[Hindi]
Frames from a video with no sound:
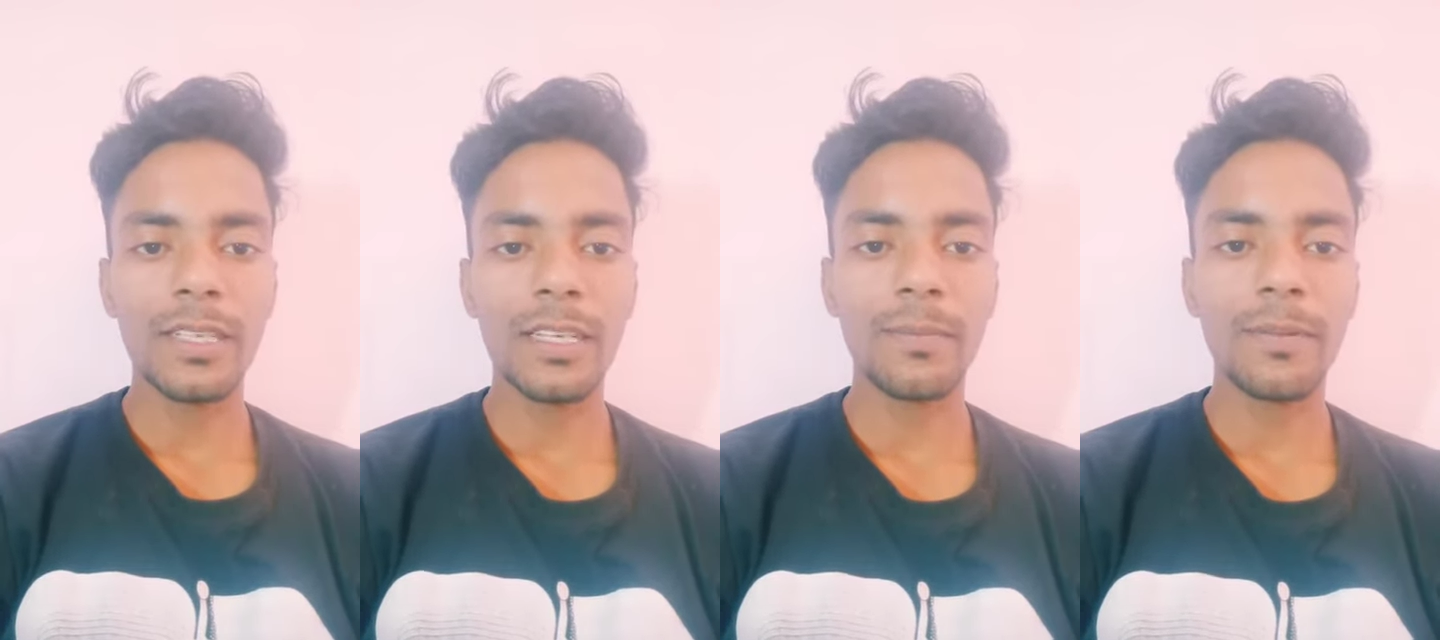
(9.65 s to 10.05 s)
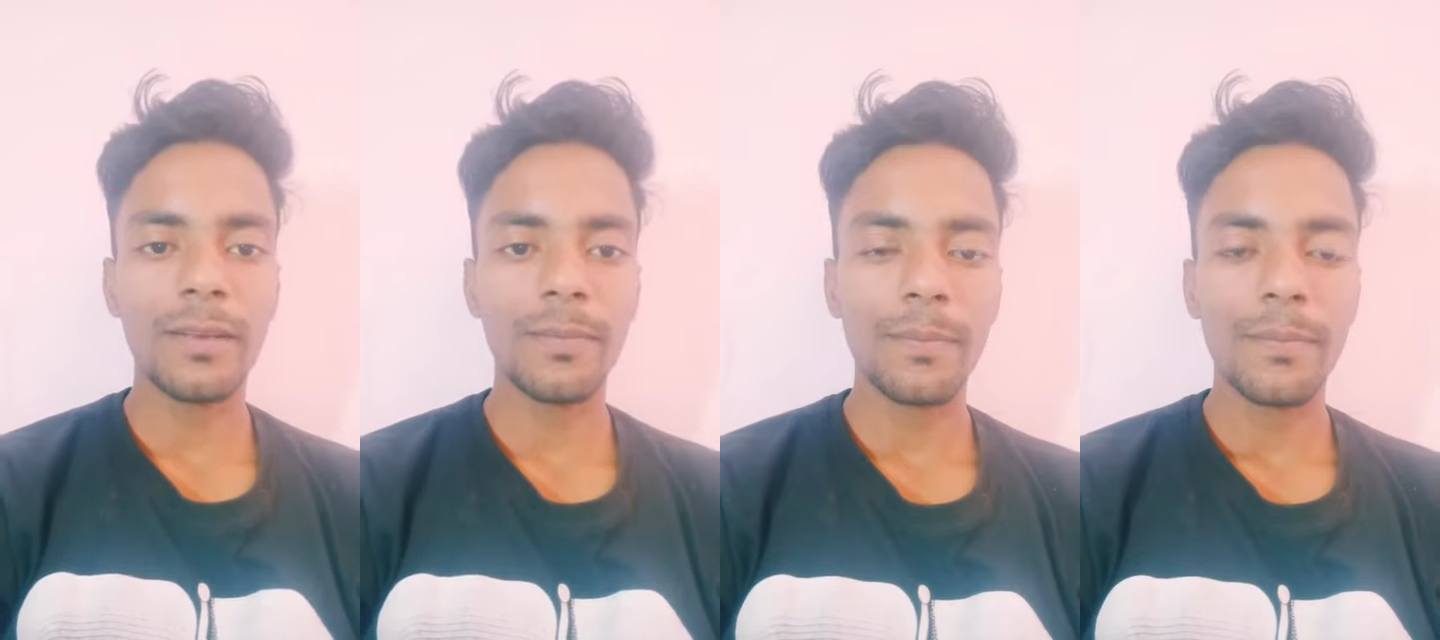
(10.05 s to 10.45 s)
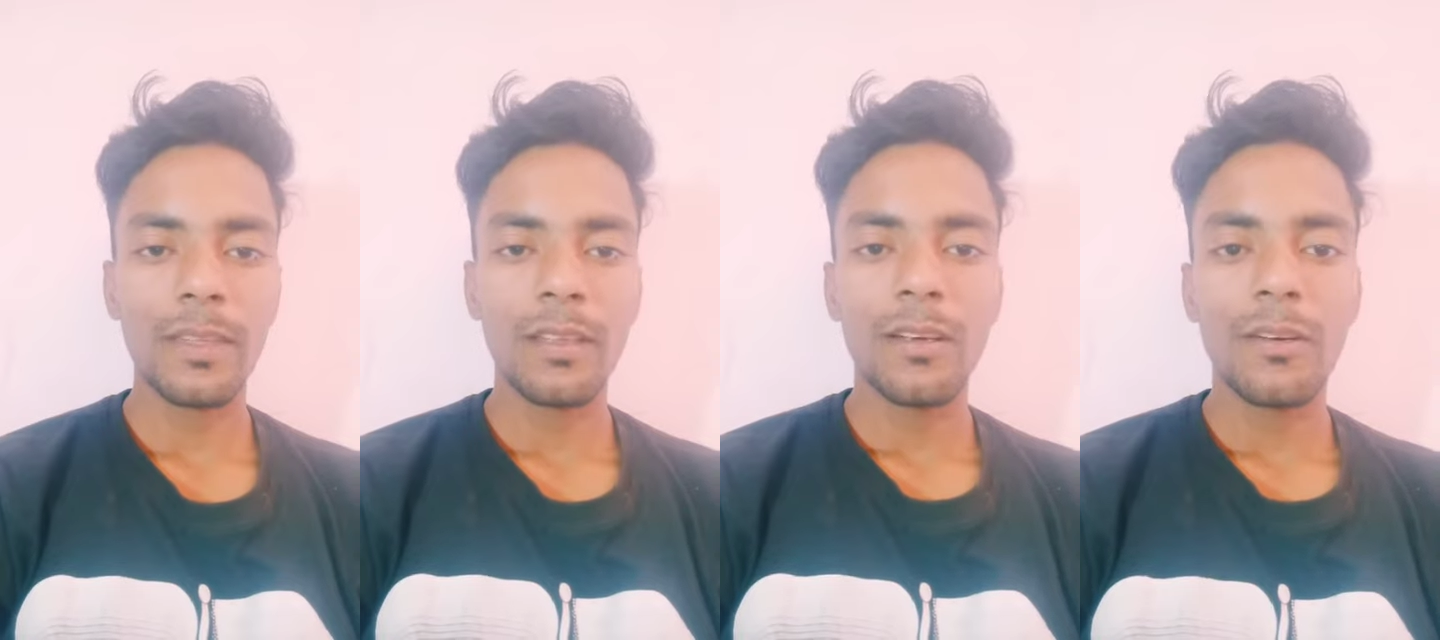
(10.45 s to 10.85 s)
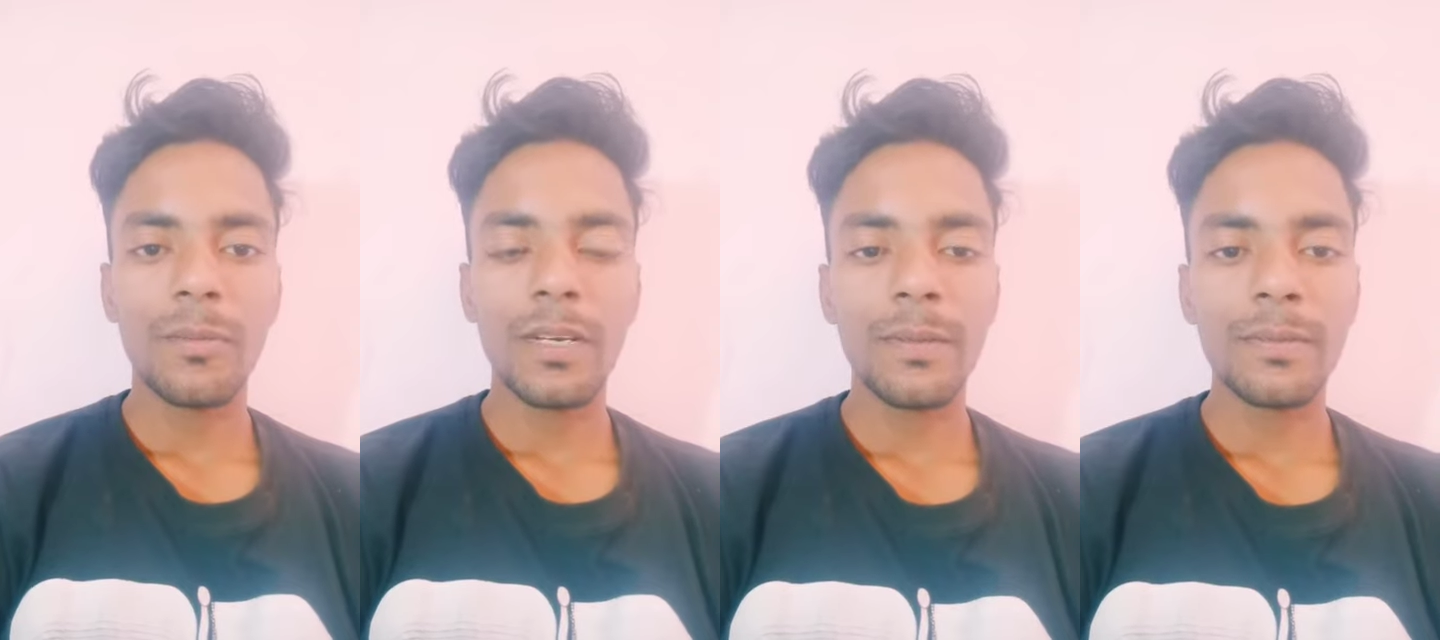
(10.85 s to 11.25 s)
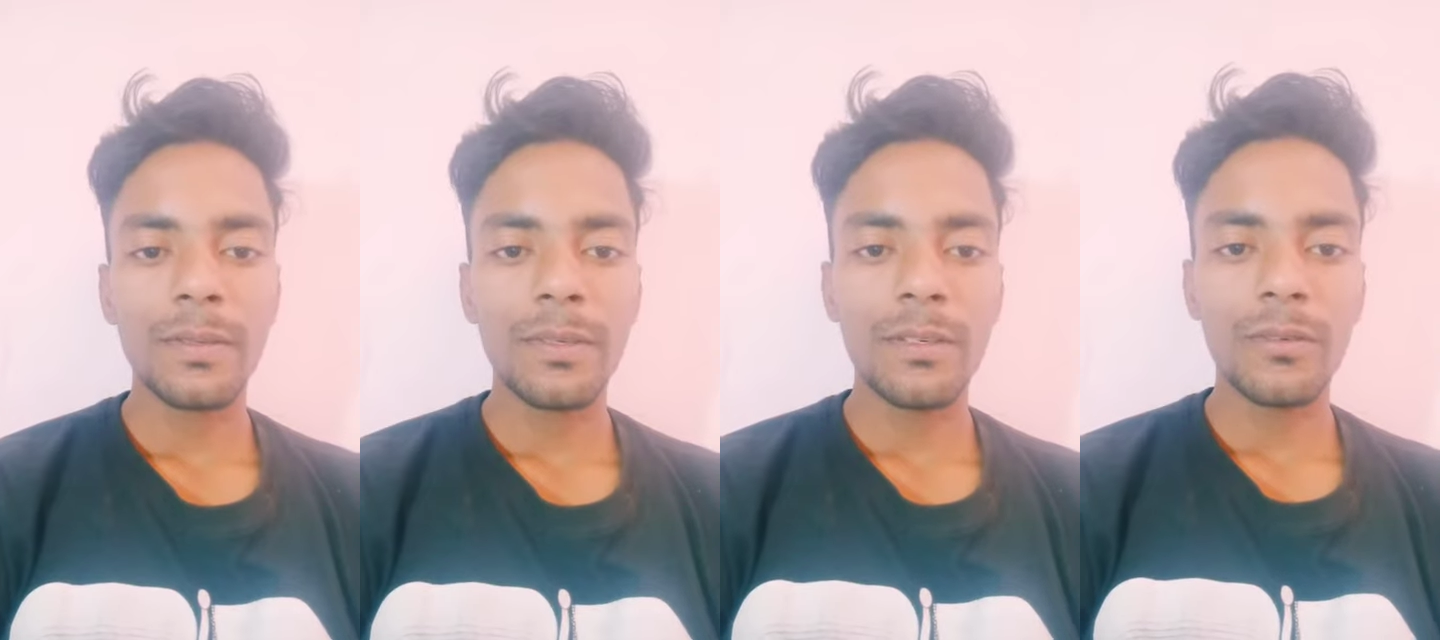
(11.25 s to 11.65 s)
चैनल पर मैं आप
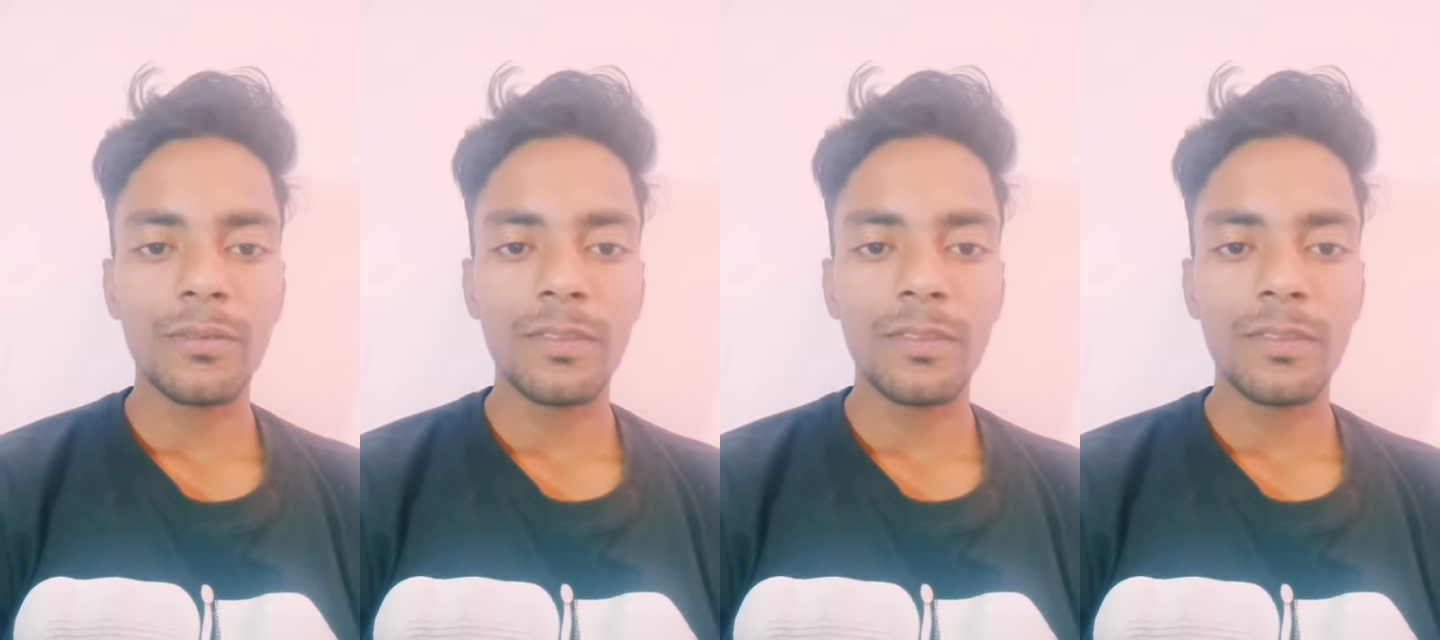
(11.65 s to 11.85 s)
सभी को